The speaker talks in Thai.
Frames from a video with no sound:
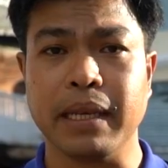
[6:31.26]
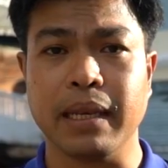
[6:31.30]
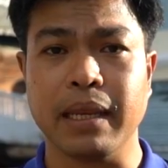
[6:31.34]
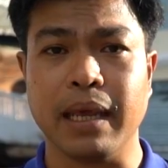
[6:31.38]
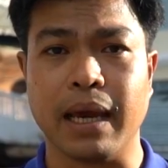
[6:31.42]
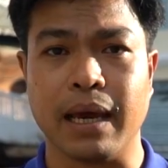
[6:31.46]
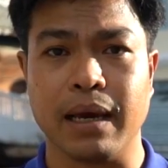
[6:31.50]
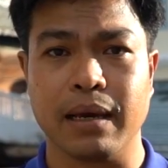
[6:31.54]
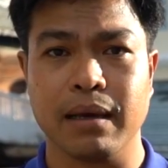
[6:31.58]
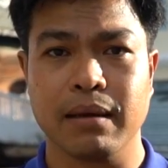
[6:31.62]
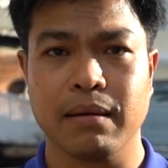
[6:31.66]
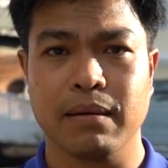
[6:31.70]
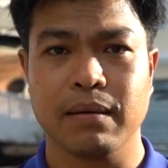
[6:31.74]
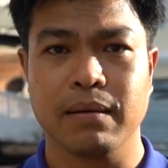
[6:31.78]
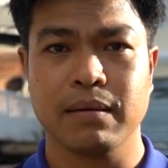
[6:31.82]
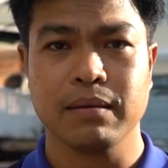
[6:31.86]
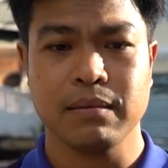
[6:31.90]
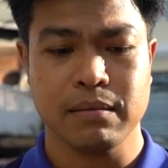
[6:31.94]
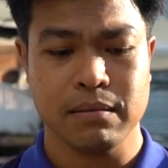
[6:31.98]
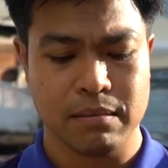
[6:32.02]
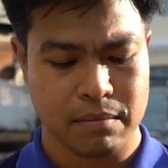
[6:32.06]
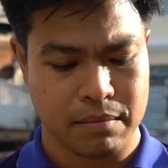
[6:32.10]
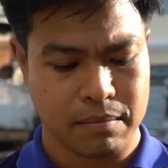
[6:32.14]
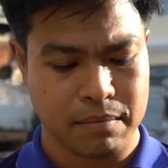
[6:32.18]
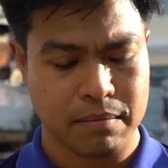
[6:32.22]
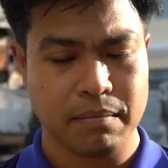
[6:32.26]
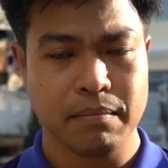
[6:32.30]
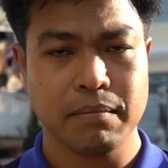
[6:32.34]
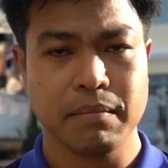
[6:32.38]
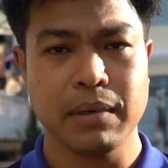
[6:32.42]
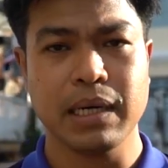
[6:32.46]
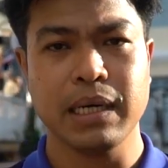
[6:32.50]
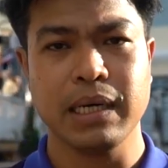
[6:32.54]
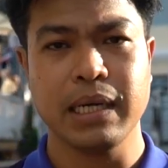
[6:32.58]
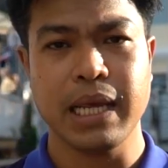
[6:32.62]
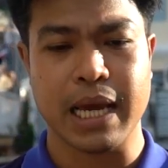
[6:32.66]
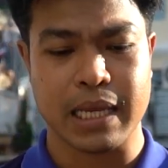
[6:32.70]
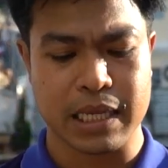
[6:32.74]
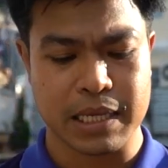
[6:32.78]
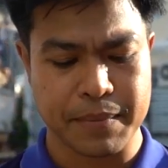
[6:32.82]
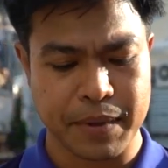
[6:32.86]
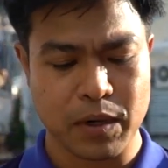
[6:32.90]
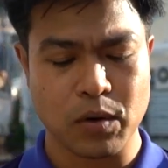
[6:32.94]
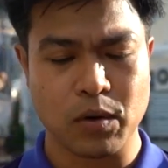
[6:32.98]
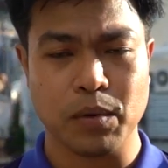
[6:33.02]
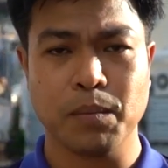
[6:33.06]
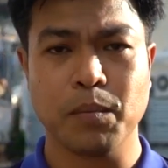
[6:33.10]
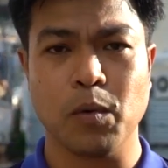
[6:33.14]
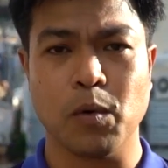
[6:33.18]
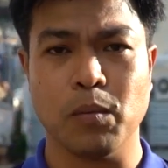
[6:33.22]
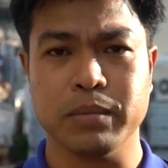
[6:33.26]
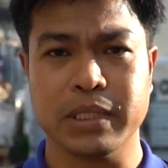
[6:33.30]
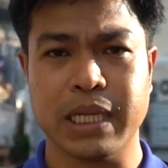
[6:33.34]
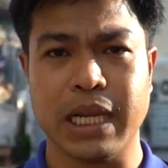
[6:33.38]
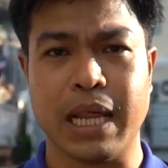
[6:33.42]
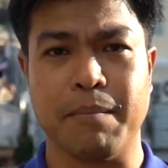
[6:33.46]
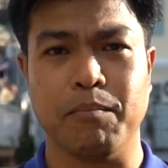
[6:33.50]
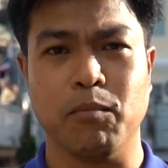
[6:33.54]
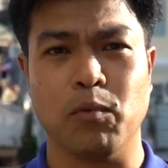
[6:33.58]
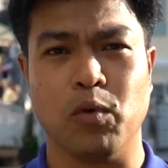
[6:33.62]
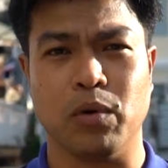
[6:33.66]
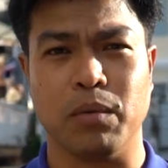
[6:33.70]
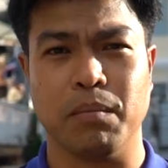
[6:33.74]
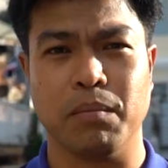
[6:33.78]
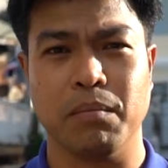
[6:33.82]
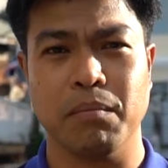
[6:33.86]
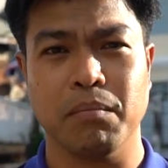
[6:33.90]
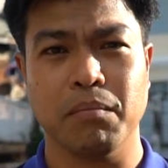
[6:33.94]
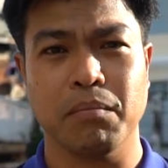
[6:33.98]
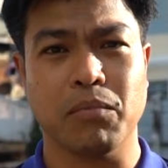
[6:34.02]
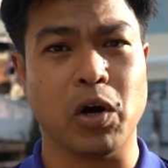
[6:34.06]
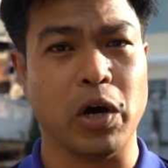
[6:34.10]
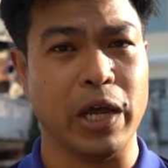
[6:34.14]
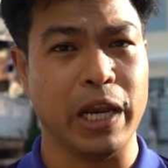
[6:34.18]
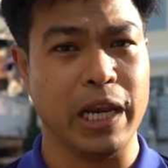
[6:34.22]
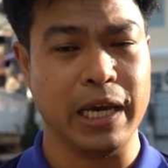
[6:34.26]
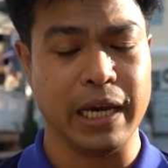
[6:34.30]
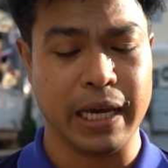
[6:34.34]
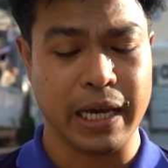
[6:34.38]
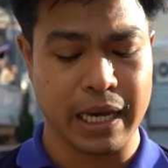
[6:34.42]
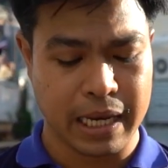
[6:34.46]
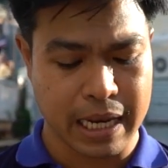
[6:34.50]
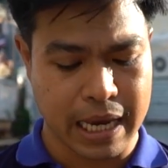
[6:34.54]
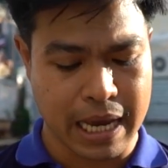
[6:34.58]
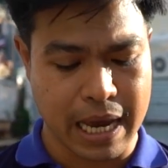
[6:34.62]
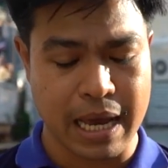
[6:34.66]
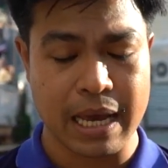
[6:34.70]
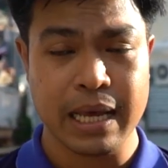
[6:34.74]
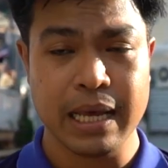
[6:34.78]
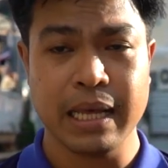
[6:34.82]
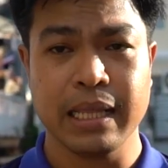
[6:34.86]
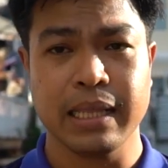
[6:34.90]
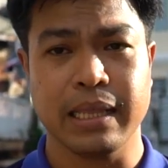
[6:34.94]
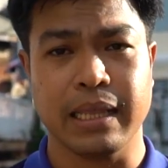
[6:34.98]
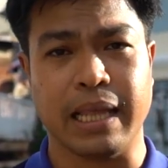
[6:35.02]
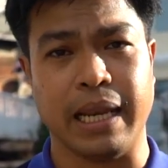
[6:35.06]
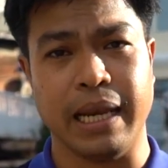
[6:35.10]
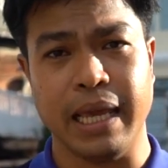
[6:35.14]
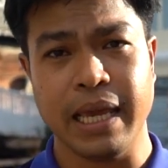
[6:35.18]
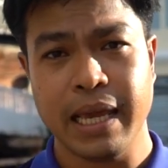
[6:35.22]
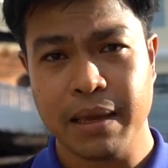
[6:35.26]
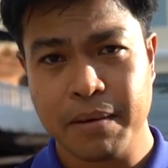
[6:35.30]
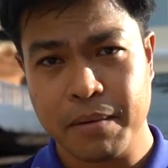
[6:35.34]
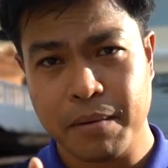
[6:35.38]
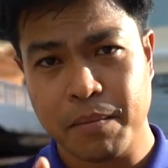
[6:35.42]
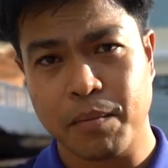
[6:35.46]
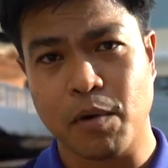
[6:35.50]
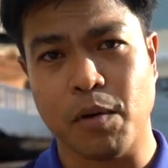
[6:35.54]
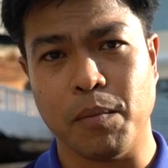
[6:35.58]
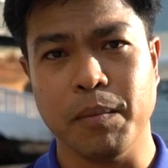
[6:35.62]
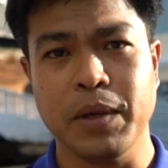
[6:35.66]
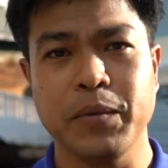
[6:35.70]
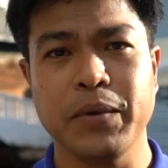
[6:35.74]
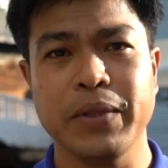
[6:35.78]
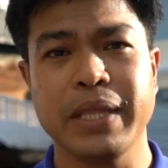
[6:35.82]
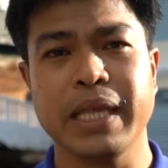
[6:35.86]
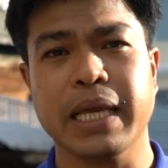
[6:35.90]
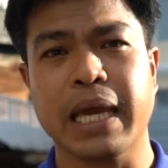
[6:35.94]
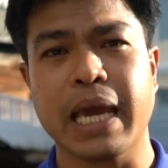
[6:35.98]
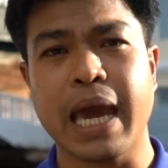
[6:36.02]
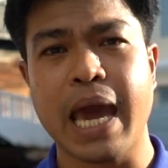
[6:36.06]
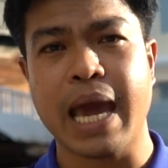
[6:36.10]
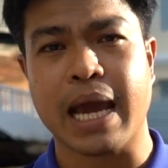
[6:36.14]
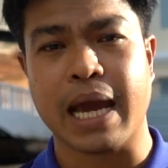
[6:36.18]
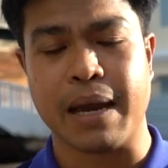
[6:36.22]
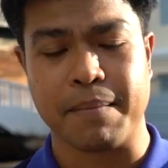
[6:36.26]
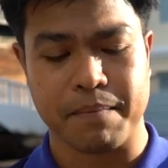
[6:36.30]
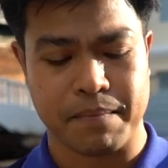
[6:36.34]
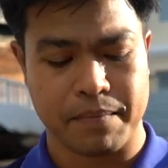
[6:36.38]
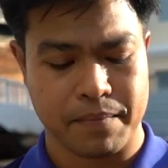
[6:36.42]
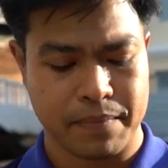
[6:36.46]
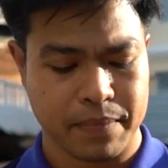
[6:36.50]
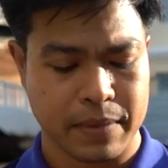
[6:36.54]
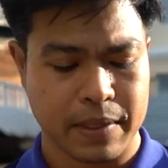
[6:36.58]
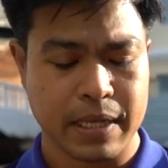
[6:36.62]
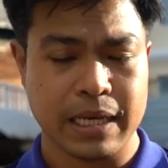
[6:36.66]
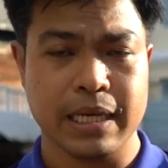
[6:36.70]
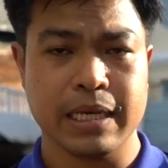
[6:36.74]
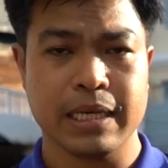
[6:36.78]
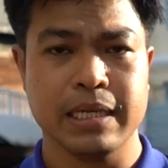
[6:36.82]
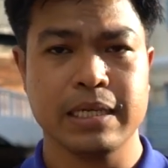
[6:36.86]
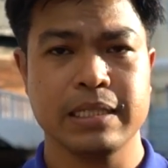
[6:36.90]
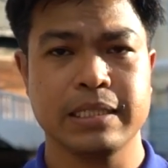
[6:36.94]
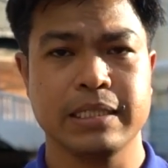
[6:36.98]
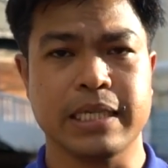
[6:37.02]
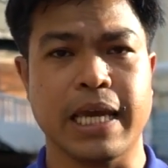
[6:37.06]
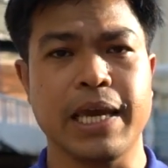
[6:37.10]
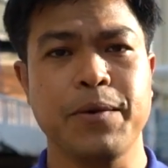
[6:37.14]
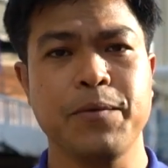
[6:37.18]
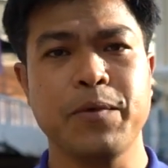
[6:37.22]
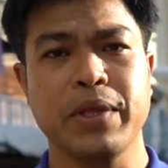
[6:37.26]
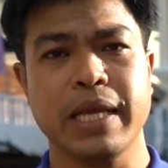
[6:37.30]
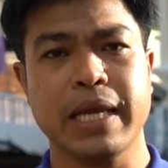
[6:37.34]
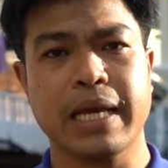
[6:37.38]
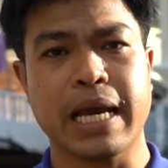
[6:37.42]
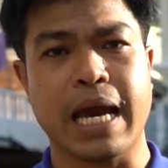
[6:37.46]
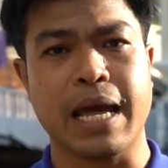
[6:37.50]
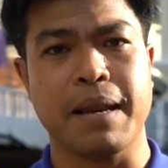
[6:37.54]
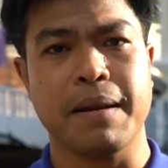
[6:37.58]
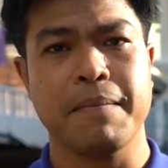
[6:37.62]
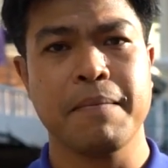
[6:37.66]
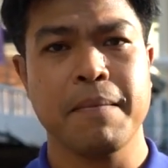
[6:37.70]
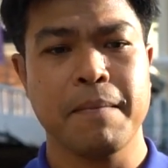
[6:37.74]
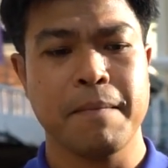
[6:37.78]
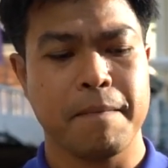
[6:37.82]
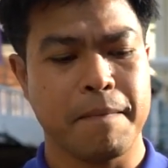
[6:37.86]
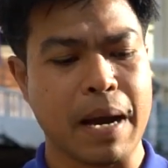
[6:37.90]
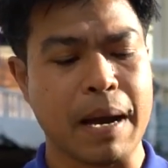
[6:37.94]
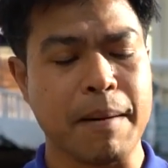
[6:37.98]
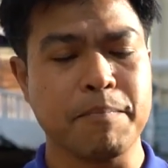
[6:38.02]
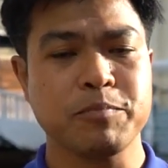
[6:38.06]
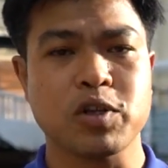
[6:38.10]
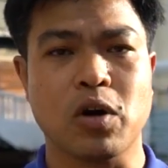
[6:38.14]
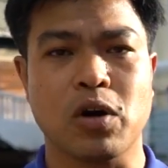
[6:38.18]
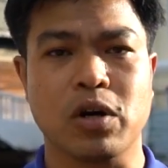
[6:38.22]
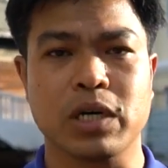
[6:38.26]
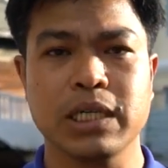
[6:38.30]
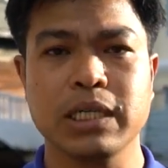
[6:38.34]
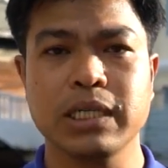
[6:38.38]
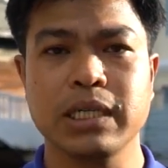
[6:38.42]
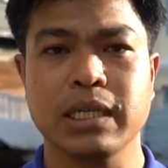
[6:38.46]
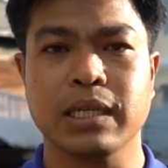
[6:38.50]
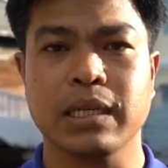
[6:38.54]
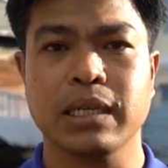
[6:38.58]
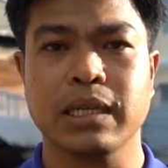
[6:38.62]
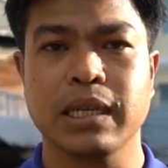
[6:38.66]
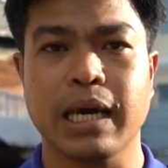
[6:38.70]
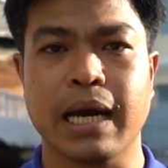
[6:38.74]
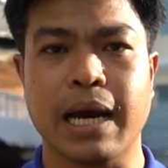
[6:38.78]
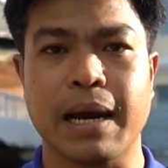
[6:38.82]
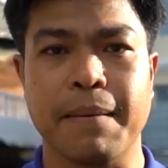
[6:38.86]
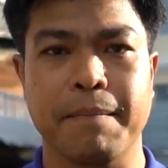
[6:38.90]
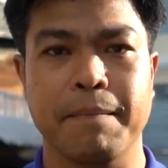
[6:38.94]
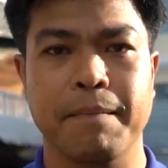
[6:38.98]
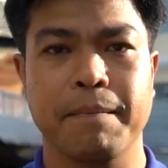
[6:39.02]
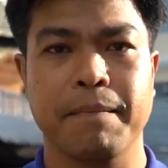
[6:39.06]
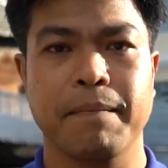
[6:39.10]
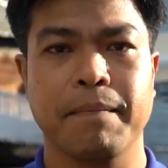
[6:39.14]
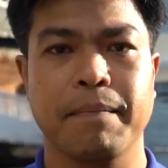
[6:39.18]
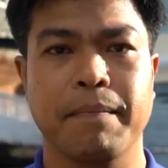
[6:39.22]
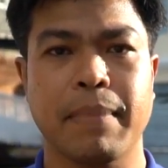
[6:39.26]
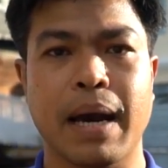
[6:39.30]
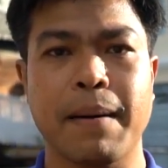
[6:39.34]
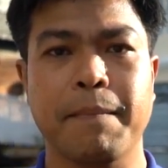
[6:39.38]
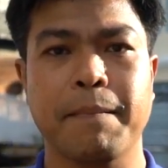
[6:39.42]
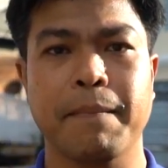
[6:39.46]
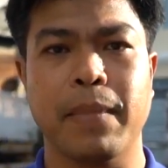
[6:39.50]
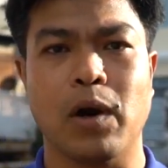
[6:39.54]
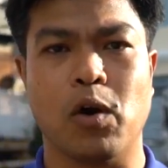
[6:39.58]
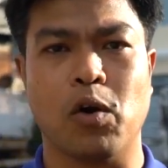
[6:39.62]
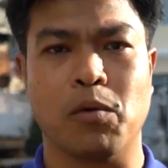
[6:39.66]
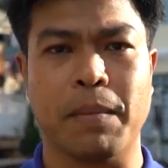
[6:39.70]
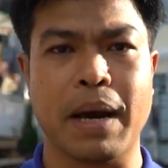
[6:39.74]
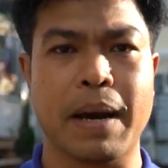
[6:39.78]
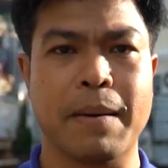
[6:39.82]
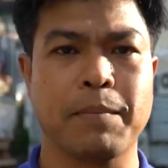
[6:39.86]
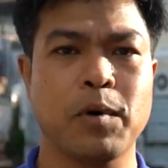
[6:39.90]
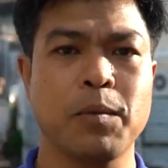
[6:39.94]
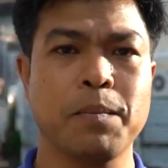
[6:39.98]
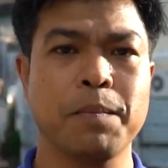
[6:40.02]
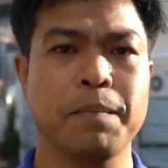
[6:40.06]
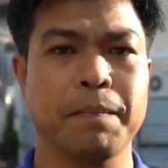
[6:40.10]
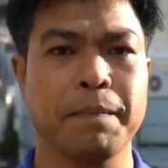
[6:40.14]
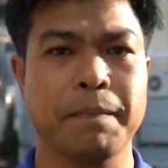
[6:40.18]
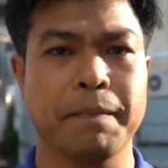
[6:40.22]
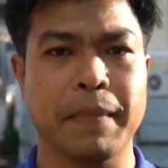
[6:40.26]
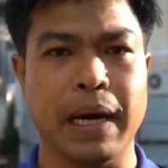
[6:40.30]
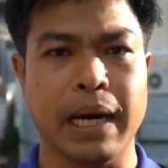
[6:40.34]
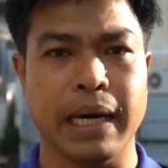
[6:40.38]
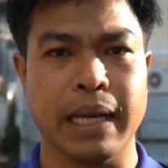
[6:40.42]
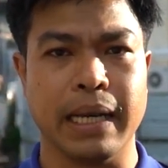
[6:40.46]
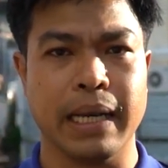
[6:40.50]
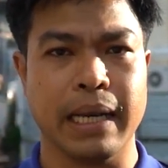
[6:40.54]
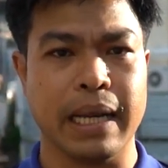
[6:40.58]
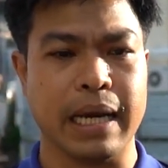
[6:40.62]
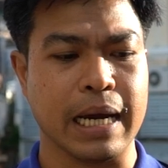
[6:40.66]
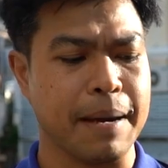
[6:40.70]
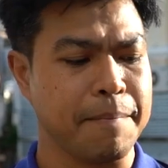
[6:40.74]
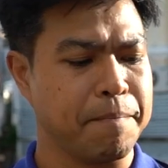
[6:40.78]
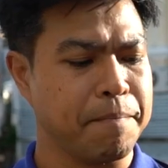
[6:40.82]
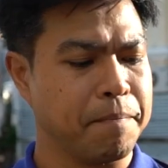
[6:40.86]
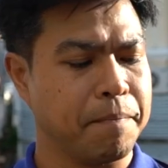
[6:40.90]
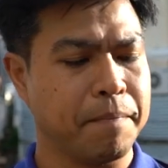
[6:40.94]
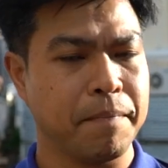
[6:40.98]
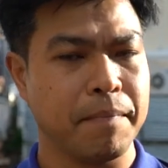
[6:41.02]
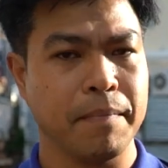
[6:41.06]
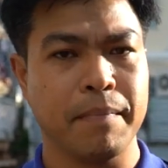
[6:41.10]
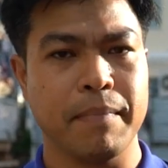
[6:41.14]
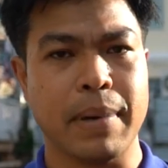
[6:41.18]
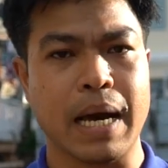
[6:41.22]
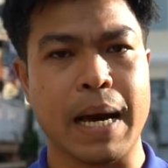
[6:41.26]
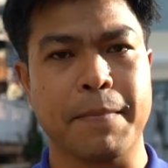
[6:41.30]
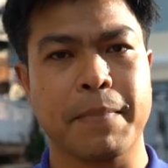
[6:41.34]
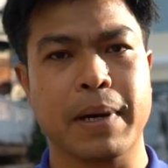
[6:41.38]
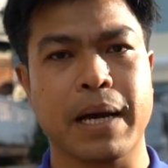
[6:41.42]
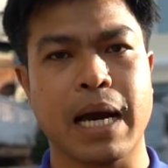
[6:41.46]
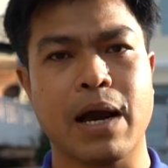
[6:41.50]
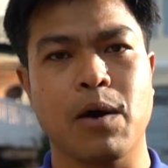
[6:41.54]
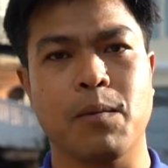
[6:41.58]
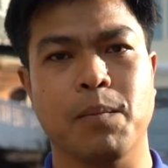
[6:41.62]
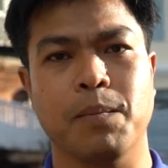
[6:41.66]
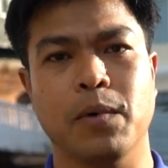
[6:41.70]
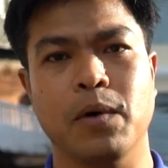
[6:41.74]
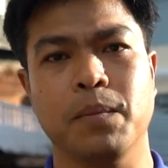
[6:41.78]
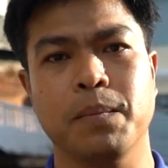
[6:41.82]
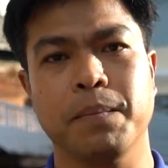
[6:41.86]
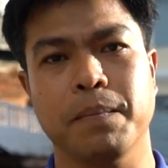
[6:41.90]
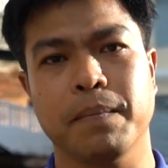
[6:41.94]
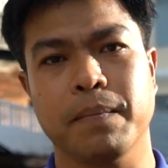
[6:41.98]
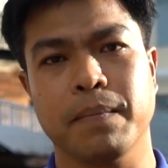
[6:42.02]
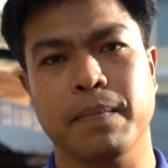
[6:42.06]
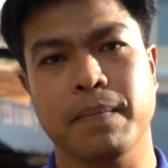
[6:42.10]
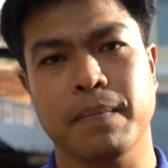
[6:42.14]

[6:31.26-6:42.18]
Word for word: ปิดเนี่ยมือเนี่ยจะไปโดนปุ่มสลับโหมดบ่อยเลยนะฮะ แต่นี้ผมมีวิธีแก้ครับ ใช้วิธีการพับจอขึ้นนะครับพับออกมาปุ๊บเปิดนะครับพับเข้าปุ๊บ